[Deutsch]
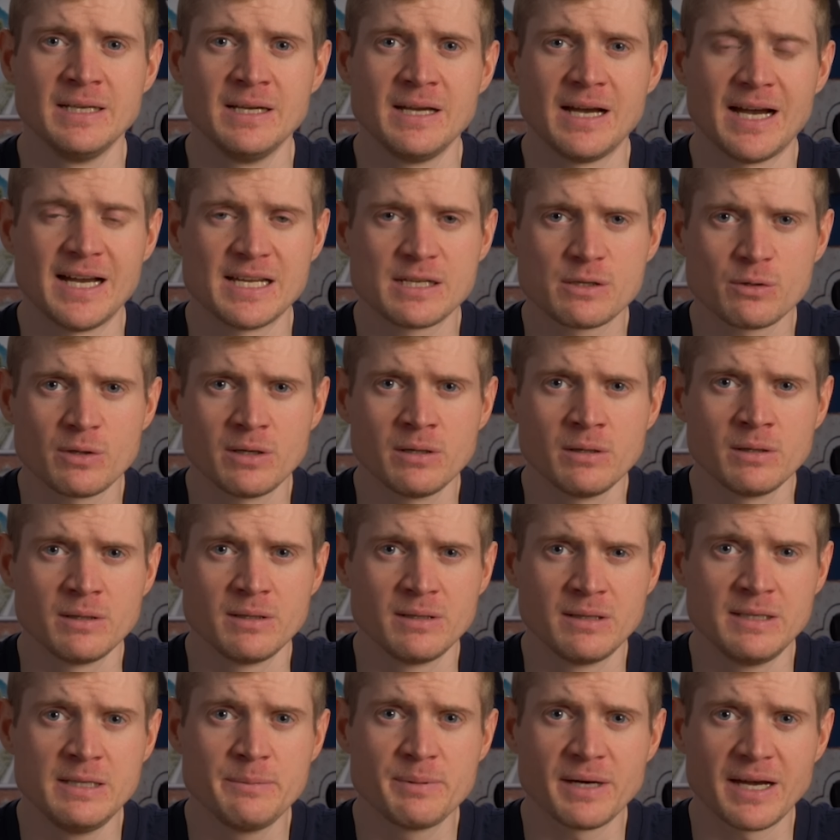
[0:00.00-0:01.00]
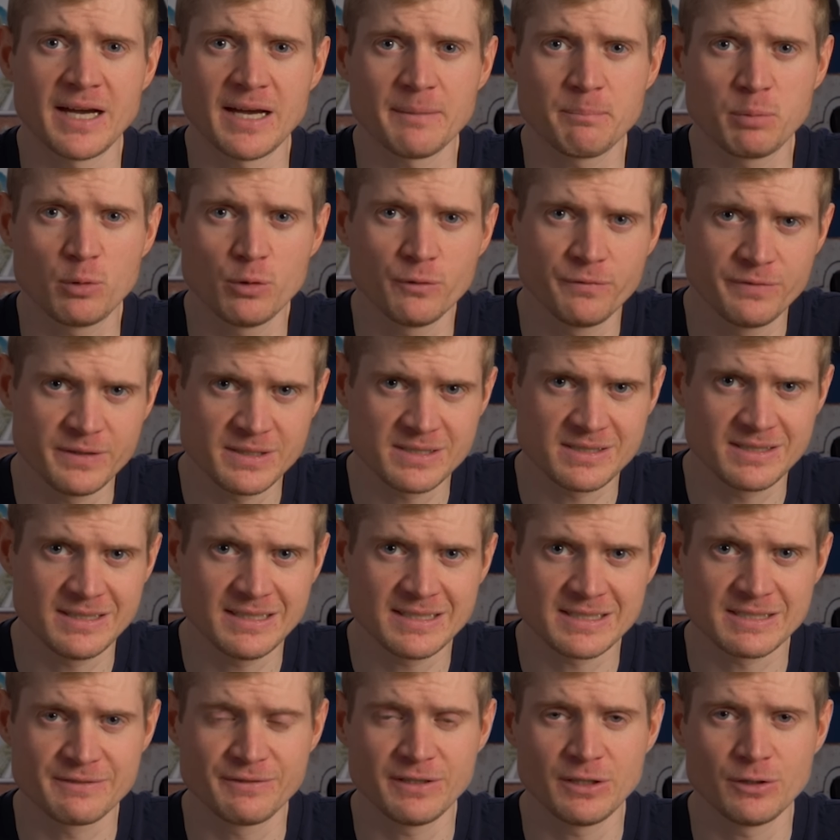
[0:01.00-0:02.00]
Also, liebe Radprofis, die
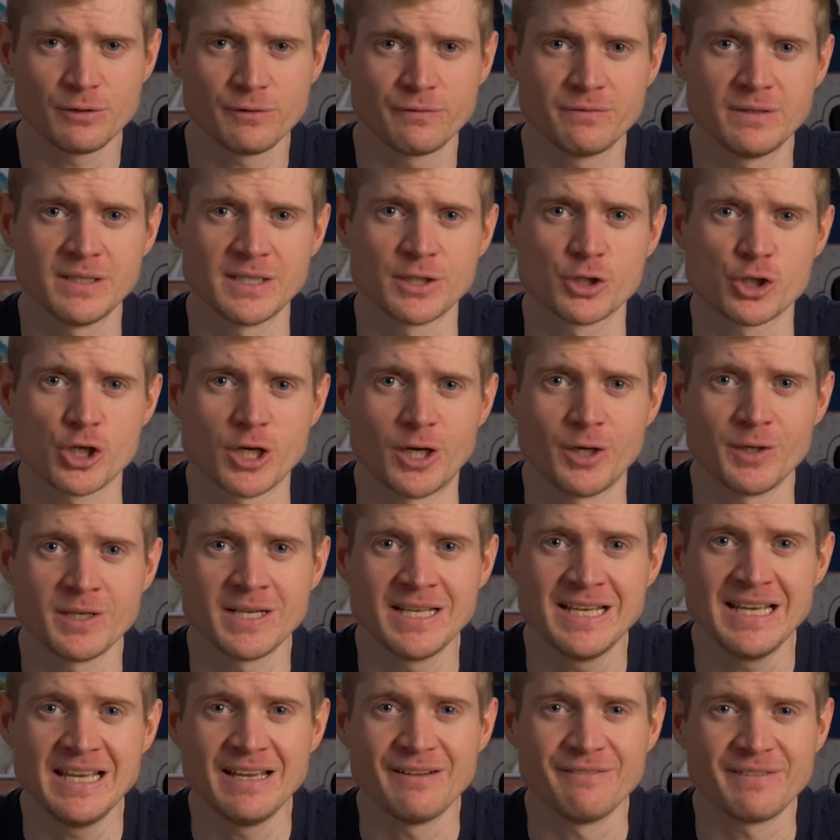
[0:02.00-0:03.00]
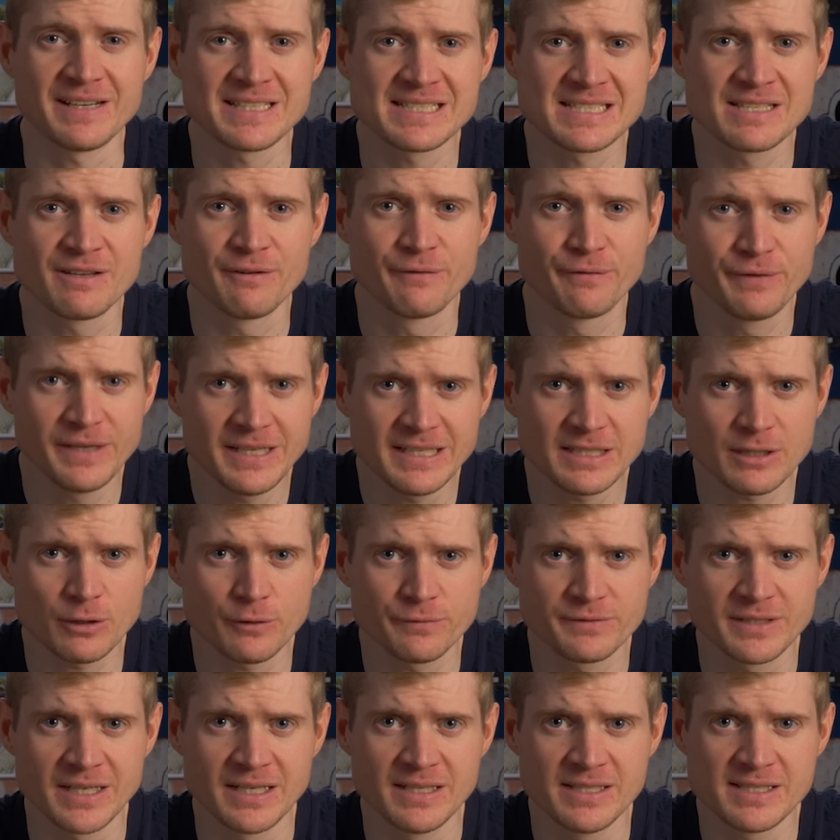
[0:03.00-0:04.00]
das Video vielleicht schauen, was fehlt
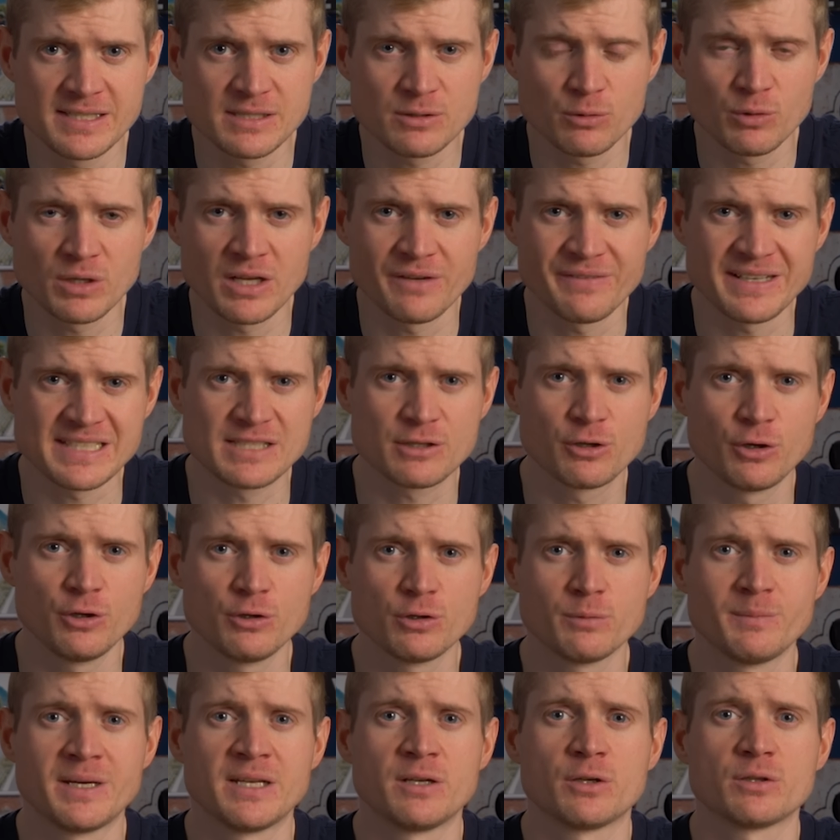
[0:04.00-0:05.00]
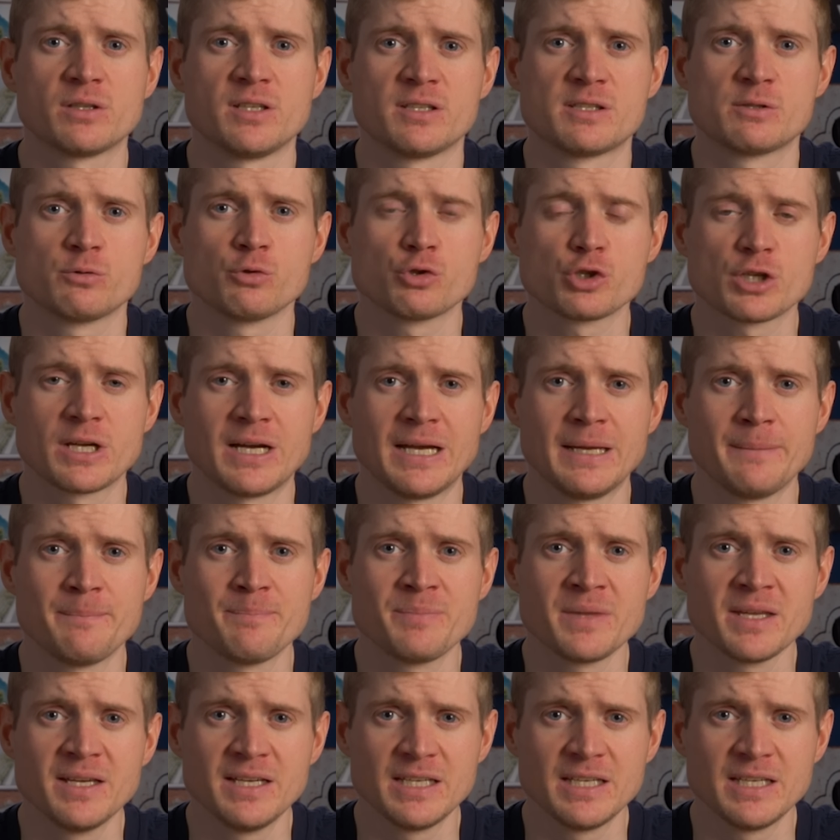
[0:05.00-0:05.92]
auf der Liste oder was könnte man noch dazu schreiben?